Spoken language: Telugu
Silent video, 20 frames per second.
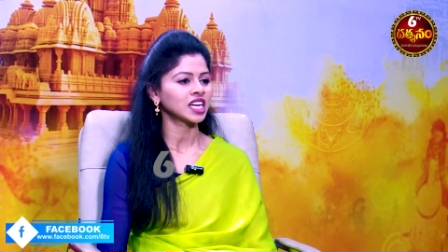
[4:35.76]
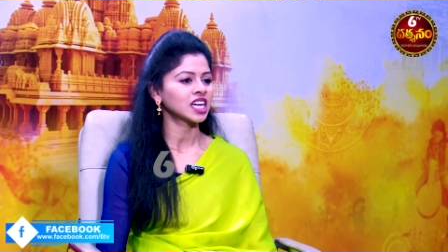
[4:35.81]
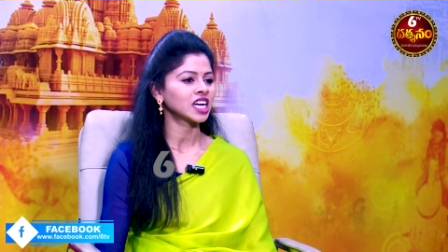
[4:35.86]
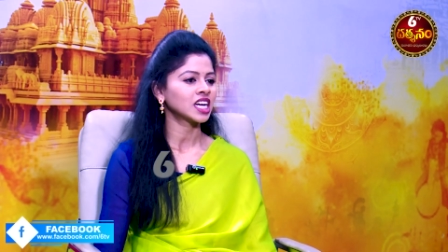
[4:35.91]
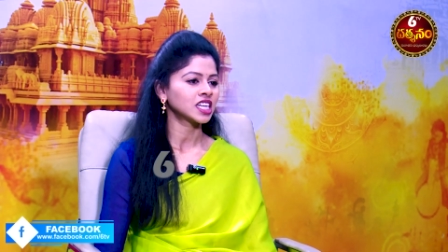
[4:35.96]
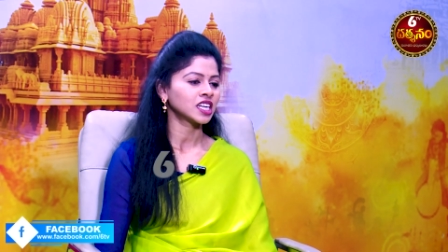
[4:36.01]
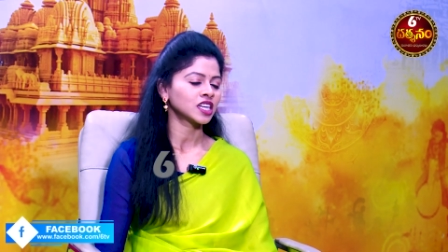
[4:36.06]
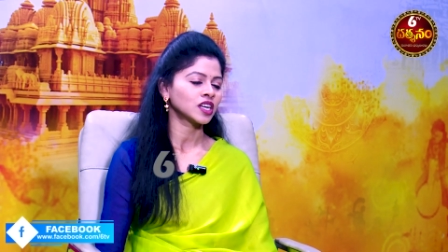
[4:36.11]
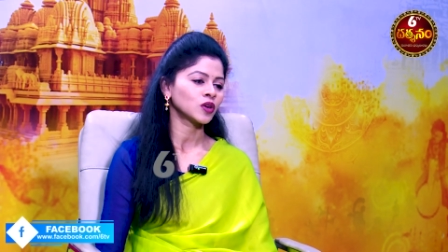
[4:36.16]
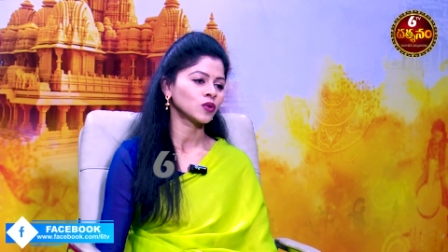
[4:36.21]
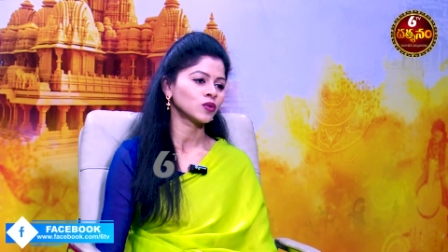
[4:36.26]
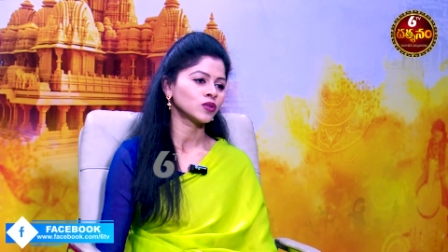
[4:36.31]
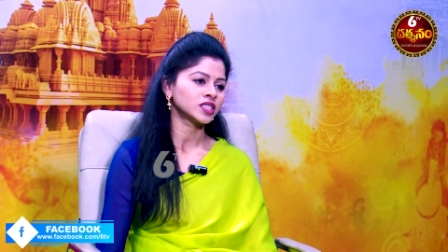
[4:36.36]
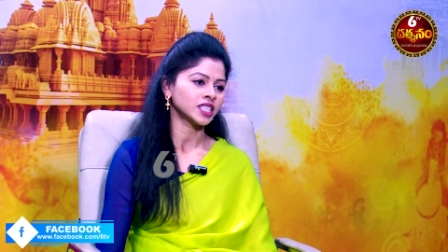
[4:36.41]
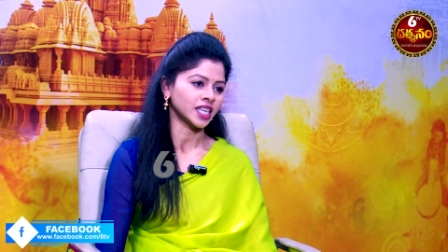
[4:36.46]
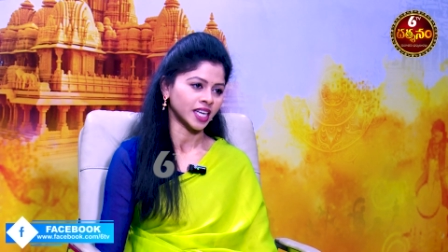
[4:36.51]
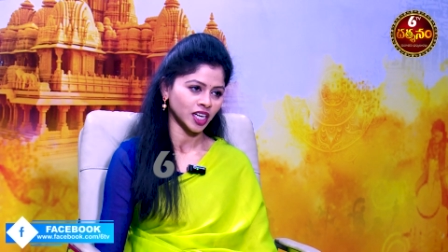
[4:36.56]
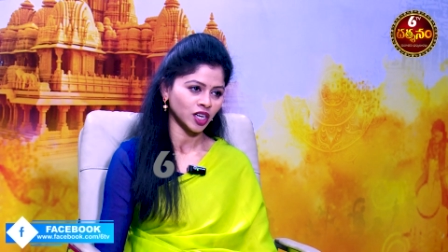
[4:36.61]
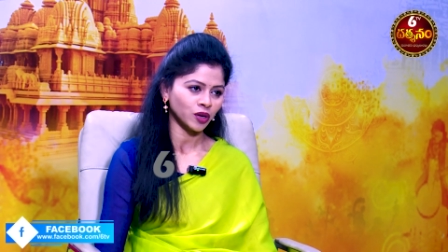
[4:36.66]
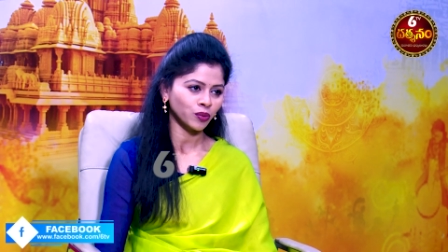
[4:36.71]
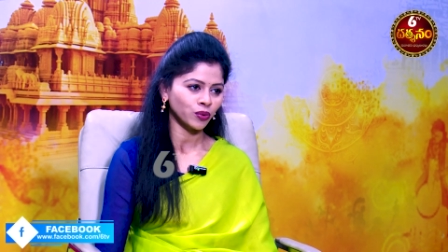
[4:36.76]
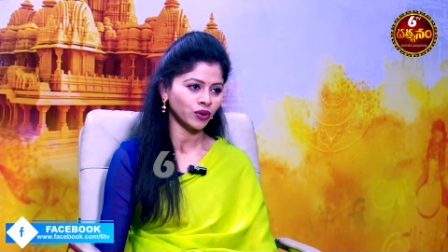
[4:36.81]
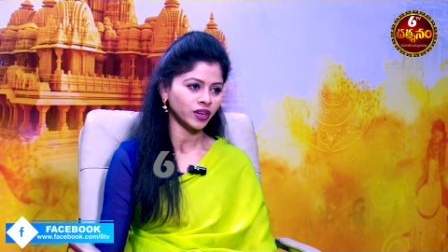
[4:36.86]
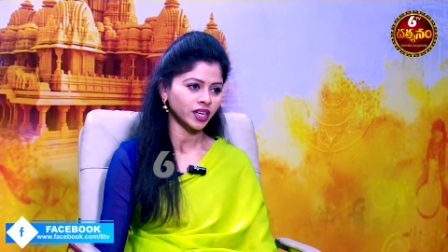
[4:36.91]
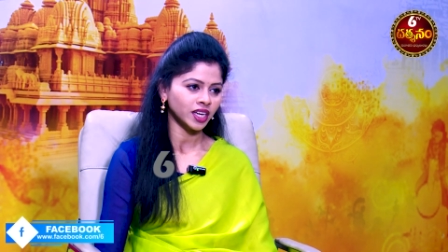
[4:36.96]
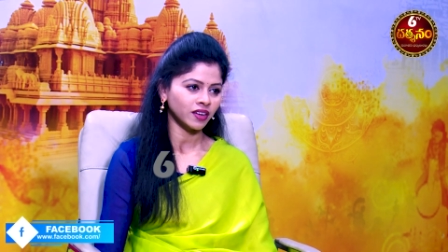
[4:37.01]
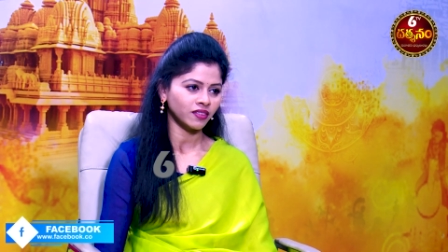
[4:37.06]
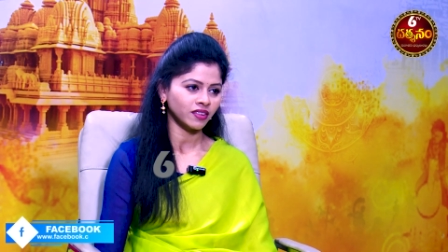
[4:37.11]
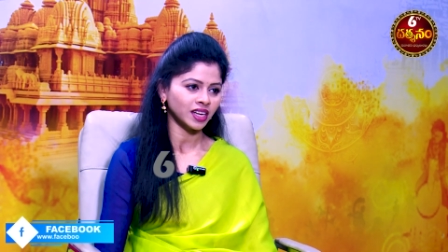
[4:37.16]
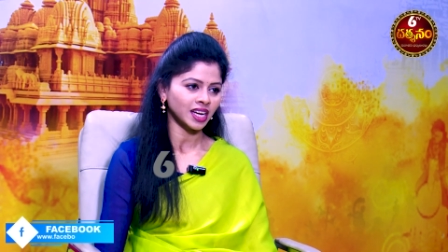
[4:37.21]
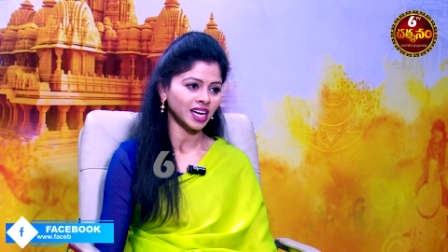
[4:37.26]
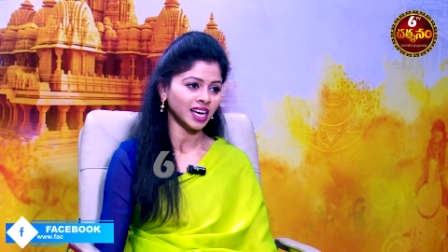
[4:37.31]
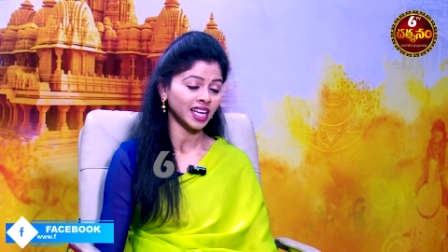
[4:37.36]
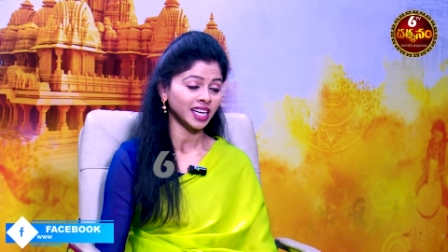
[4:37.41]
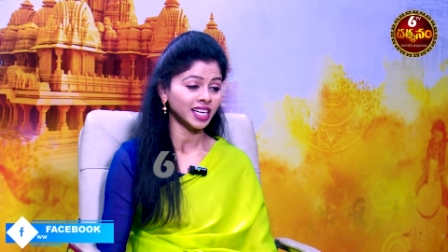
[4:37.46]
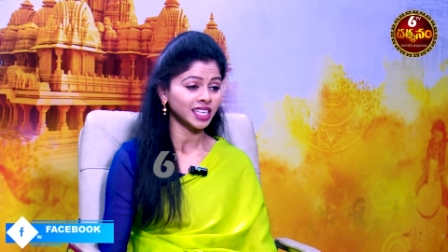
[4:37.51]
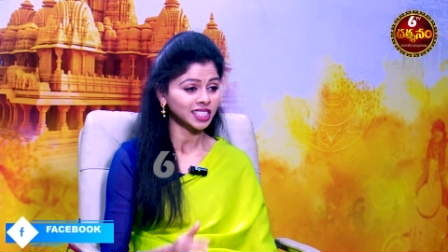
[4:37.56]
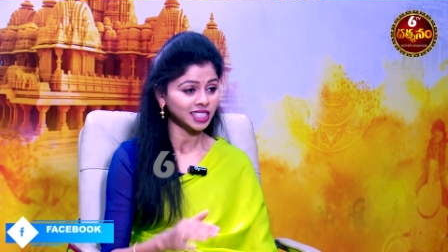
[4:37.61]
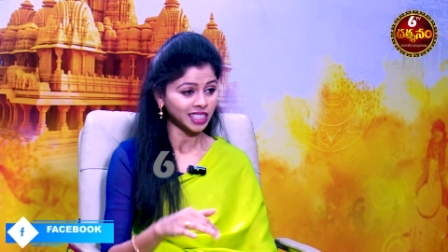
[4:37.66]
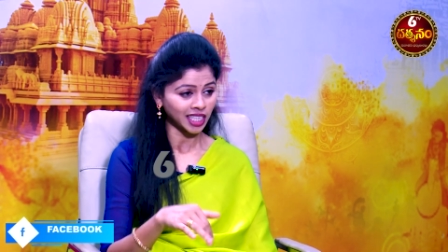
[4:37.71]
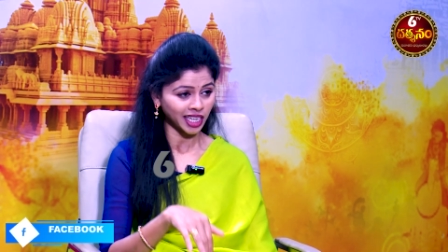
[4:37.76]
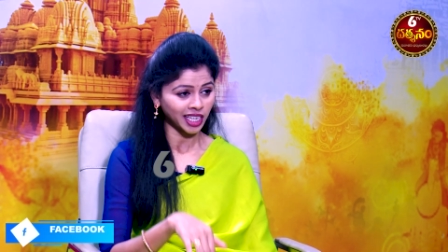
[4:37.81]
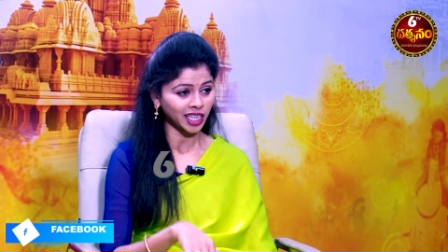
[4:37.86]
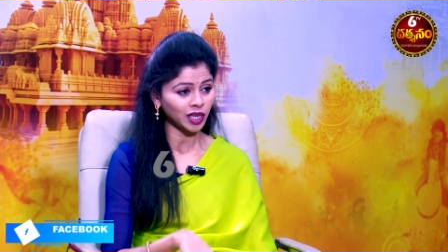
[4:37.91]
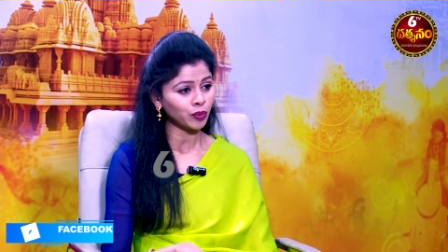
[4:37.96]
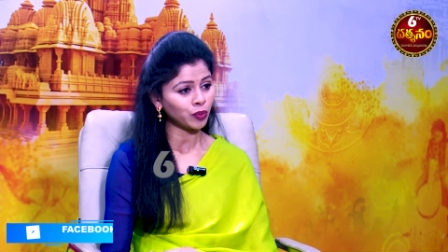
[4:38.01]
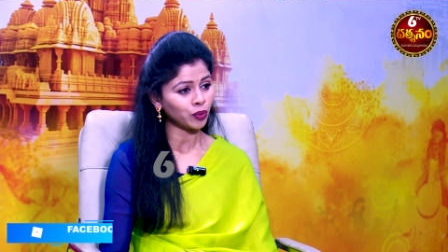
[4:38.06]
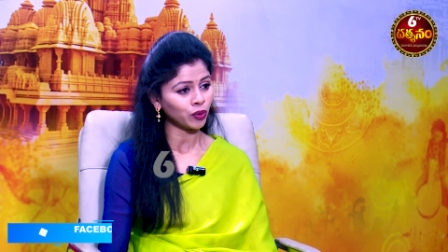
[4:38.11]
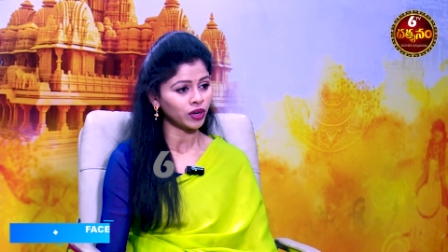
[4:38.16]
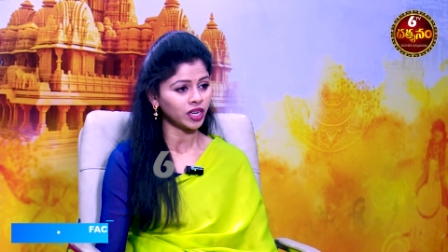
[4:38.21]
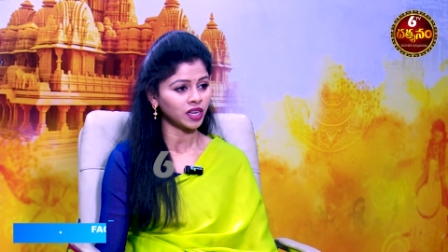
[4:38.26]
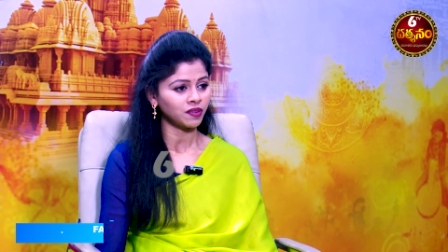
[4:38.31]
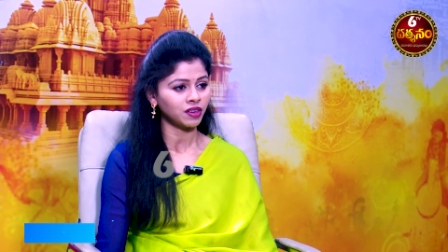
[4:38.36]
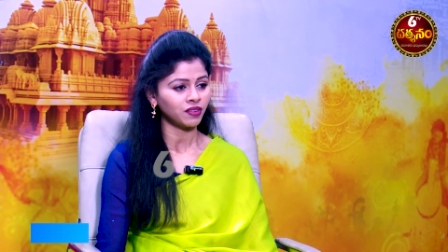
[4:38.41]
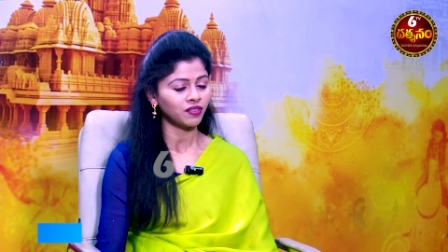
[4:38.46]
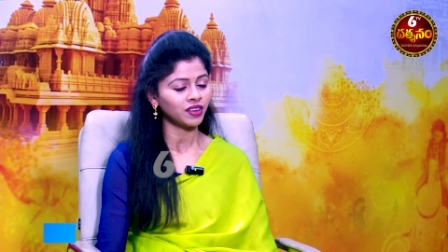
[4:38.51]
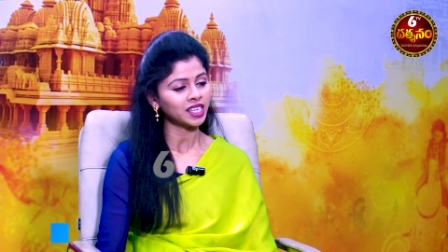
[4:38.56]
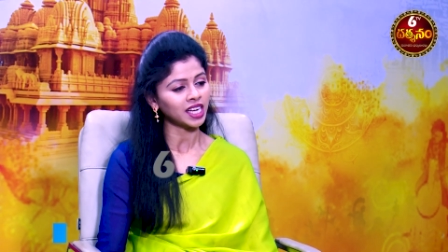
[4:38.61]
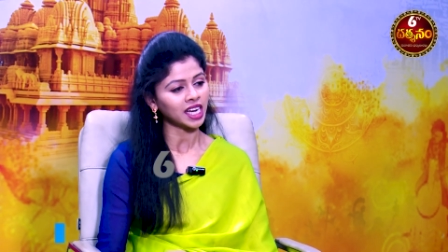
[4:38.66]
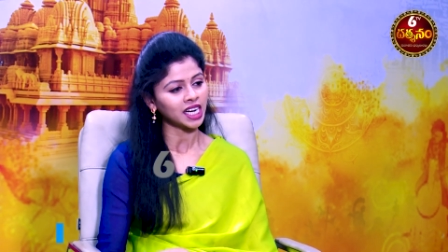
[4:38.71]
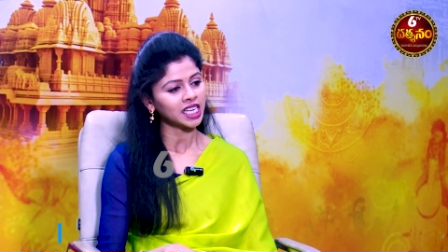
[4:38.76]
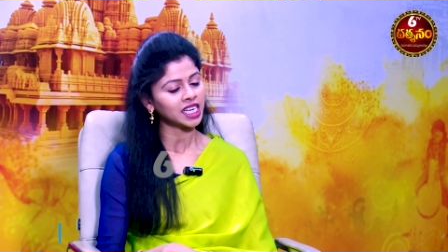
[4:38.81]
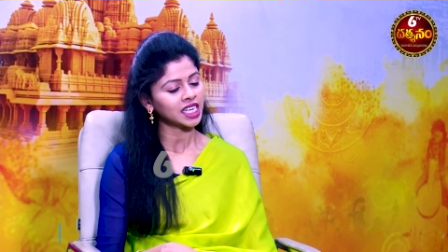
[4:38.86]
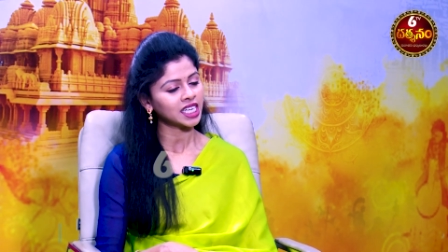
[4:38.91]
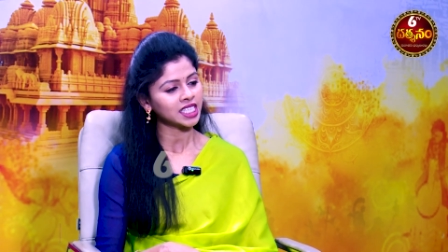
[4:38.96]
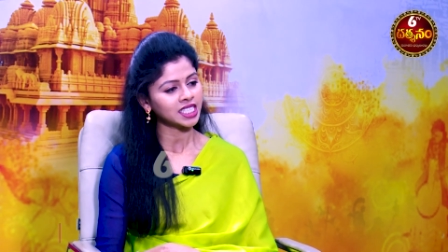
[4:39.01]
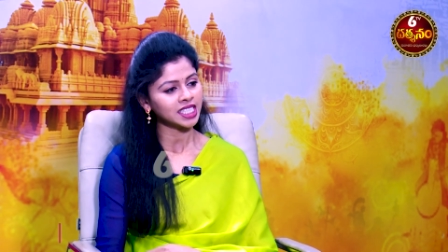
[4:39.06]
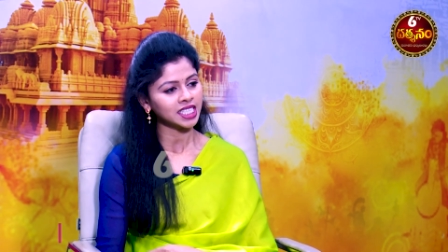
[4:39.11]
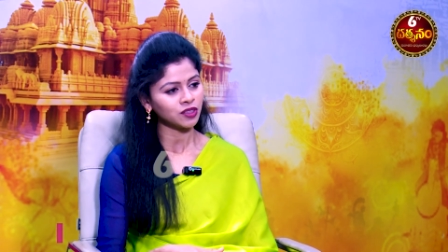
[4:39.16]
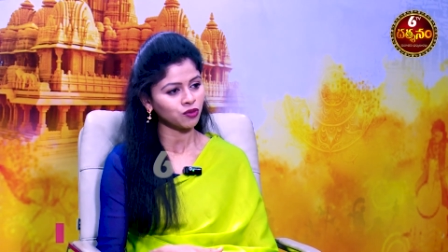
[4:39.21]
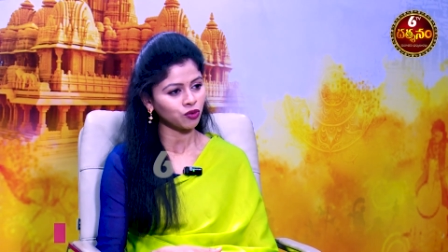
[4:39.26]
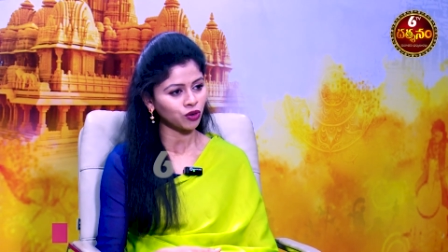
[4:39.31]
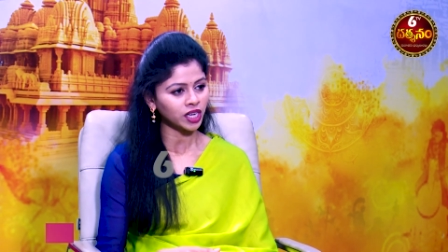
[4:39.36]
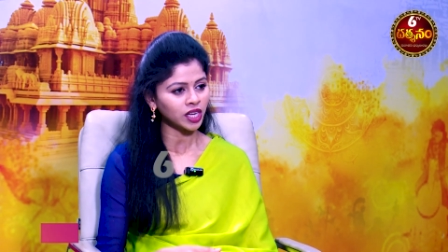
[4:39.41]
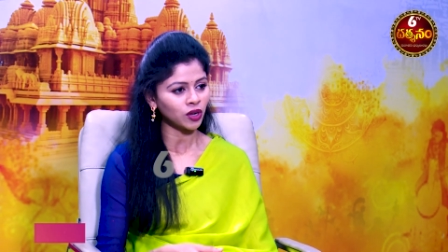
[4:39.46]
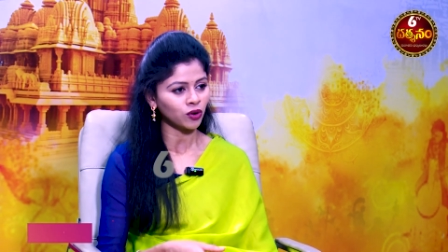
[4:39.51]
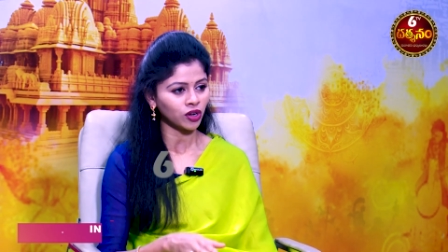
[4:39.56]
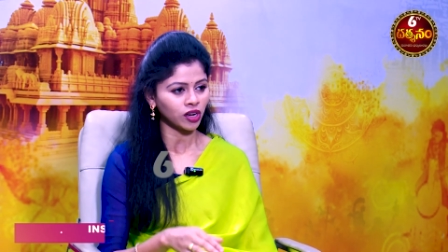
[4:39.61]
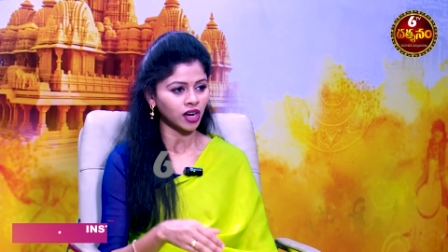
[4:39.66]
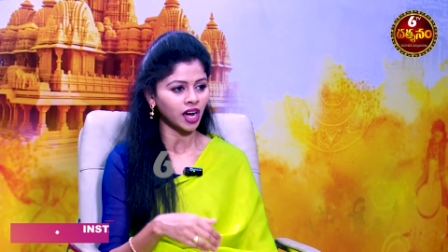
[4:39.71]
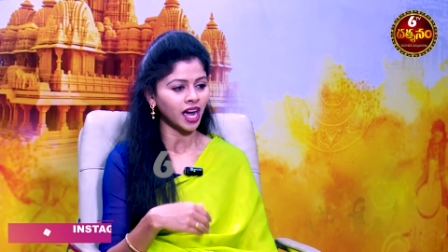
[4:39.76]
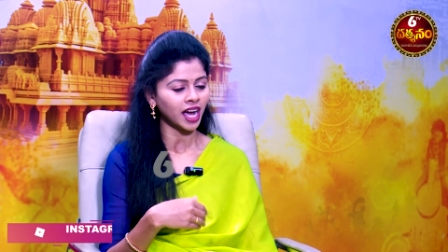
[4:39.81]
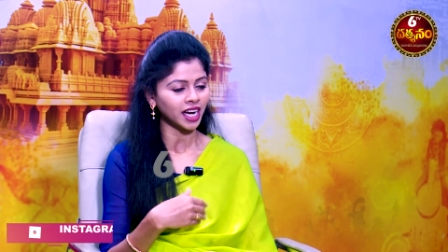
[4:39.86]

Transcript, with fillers: సంఘటనలు జరగబోయేవి అలాగే జరిగిపోయినవి వీటన్నిటి శివుని ఒక